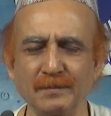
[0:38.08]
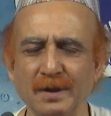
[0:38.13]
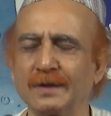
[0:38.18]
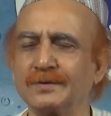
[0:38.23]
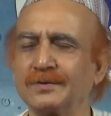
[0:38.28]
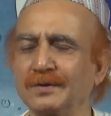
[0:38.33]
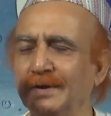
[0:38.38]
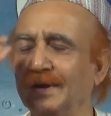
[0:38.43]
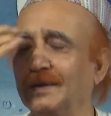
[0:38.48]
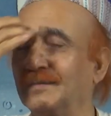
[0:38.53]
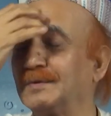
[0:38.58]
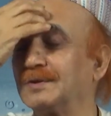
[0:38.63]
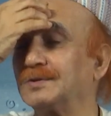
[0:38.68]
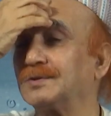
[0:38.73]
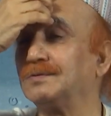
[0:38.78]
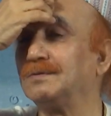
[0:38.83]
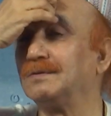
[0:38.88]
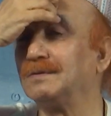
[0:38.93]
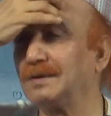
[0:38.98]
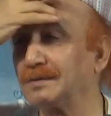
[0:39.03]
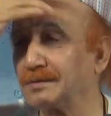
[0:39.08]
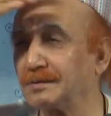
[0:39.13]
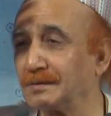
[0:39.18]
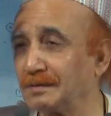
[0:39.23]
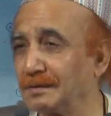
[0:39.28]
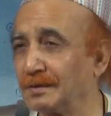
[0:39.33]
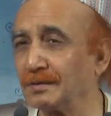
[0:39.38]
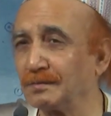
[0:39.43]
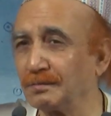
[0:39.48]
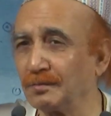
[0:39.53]
আসলে আমরা সুন্নত
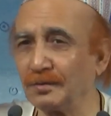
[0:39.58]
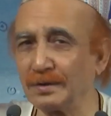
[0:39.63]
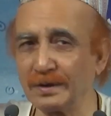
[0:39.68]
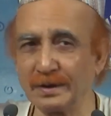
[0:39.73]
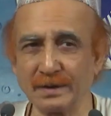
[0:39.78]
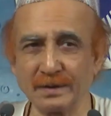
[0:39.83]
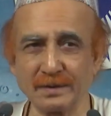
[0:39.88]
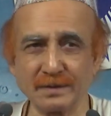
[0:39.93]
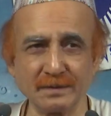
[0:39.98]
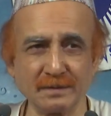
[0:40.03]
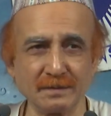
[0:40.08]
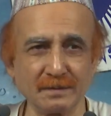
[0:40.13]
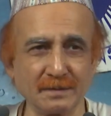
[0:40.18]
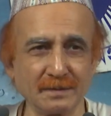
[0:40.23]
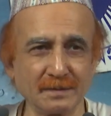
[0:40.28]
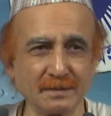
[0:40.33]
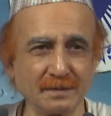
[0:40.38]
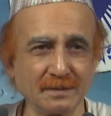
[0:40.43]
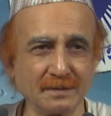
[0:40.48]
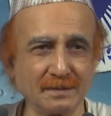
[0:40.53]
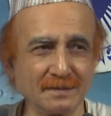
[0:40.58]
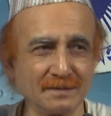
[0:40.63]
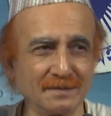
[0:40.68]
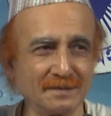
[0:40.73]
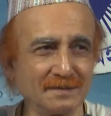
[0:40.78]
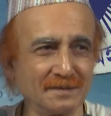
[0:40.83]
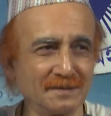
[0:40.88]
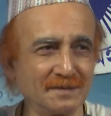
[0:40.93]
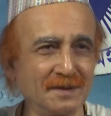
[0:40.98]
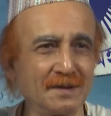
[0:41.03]
সুন্নত বলি আর কি হ্যাঁ, হ্যাঁ।
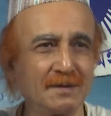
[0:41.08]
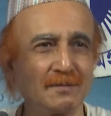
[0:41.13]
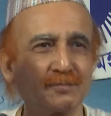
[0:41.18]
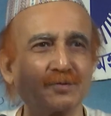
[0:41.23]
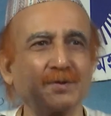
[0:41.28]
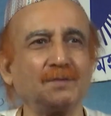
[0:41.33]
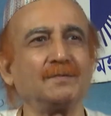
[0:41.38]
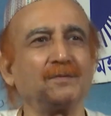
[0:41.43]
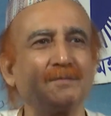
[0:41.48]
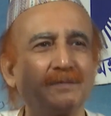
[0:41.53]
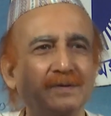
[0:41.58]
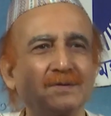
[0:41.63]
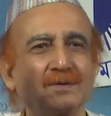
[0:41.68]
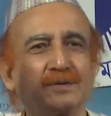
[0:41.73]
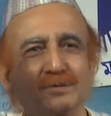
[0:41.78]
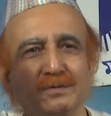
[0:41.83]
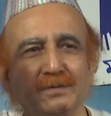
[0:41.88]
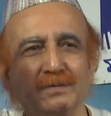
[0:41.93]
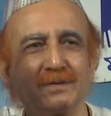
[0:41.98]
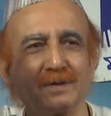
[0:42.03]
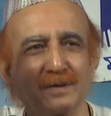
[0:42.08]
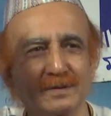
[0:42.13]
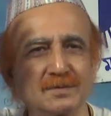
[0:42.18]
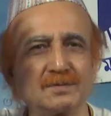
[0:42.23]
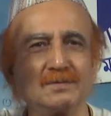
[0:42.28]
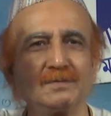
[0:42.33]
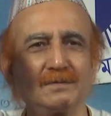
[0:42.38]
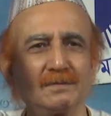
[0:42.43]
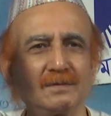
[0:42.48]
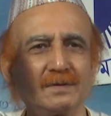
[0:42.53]
সবাই বলেন সুন্নত
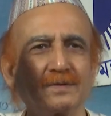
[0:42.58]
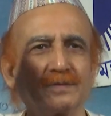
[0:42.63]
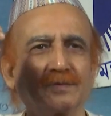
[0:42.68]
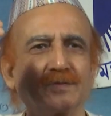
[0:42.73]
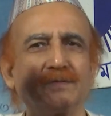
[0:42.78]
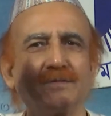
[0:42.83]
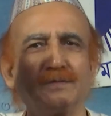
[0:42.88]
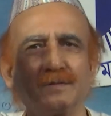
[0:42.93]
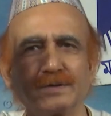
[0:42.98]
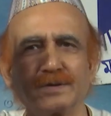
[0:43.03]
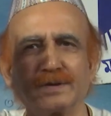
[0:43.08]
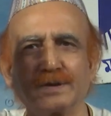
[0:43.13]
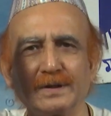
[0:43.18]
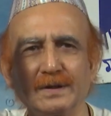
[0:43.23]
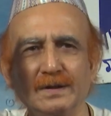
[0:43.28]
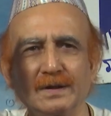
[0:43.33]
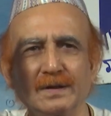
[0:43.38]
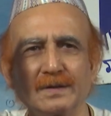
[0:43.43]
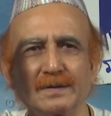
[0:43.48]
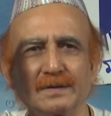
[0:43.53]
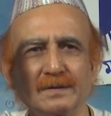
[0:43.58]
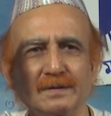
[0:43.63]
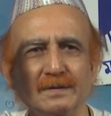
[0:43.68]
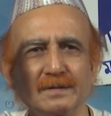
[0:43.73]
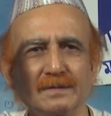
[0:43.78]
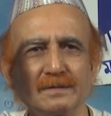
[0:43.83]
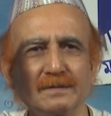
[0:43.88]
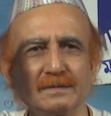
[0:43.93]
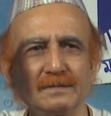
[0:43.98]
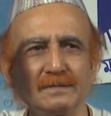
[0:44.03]
সুন্নত সুন্নত কি আর কি
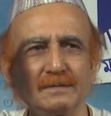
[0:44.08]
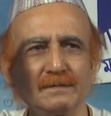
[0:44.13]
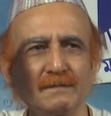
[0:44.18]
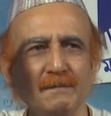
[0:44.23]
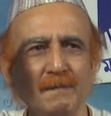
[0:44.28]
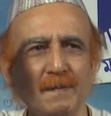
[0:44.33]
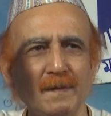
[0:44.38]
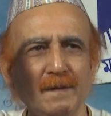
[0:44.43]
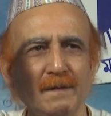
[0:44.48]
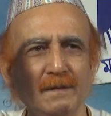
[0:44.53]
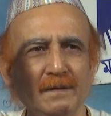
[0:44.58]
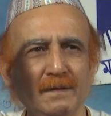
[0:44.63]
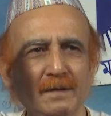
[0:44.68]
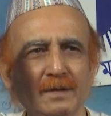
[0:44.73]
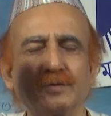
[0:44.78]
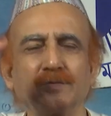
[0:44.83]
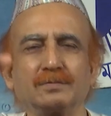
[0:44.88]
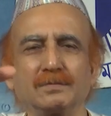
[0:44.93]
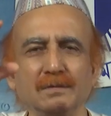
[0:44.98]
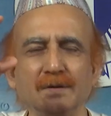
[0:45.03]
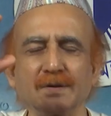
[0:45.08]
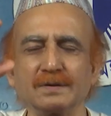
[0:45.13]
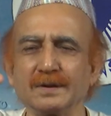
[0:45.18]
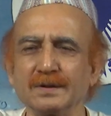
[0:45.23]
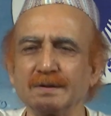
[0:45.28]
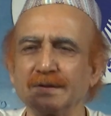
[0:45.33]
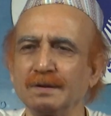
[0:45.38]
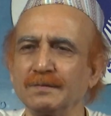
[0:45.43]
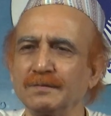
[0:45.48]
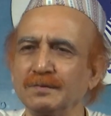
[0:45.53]
রসুল্লাহ
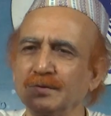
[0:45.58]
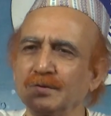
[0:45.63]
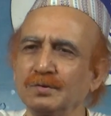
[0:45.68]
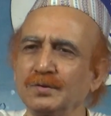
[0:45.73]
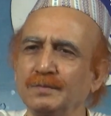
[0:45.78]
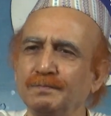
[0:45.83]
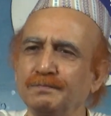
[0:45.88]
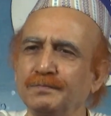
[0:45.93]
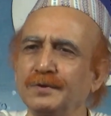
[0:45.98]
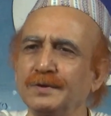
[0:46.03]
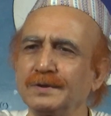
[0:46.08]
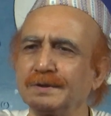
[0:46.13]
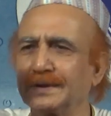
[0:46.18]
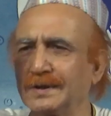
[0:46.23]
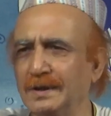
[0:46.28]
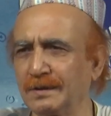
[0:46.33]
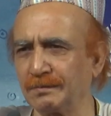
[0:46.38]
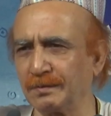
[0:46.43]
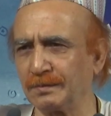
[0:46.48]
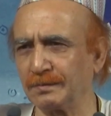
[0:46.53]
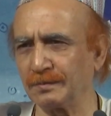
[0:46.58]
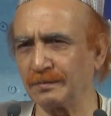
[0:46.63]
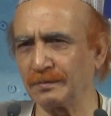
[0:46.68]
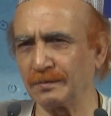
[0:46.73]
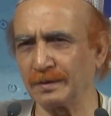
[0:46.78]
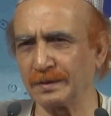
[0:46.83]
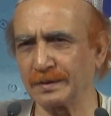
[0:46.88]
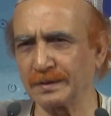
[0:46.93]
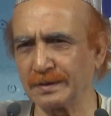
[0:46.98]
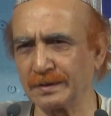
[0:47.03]
আসলাম কিন্তু খুব পরিষ্কারভাবে
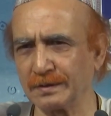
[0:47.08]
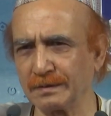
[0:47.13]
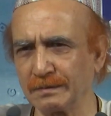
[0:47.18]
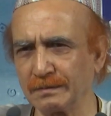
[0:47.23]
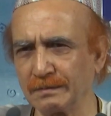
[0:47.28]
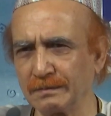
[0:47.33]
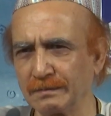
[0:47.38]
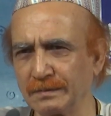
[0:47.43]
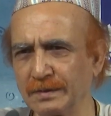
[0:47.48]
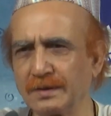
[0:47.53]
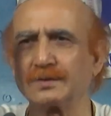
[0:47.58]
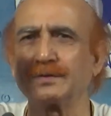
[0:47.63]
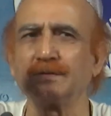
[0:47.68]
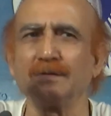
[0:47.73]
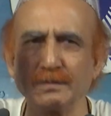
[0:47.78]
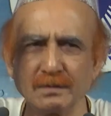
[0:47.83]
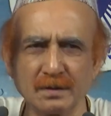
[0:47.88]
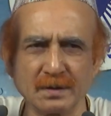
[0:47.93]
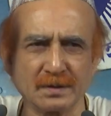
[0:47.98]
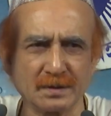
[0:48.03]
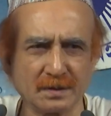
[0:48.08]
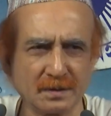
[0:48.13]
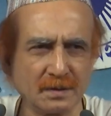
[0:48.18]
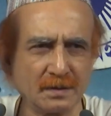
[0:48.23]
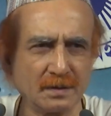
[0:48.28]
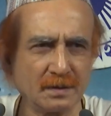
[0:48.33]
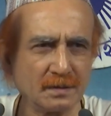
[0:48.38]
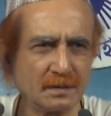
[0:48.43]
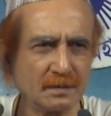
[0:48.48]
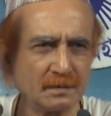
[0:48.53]
বলেছেন যে সুন্নাত কি
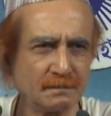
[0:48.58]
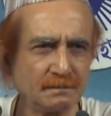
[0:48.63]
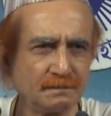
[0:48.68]
আর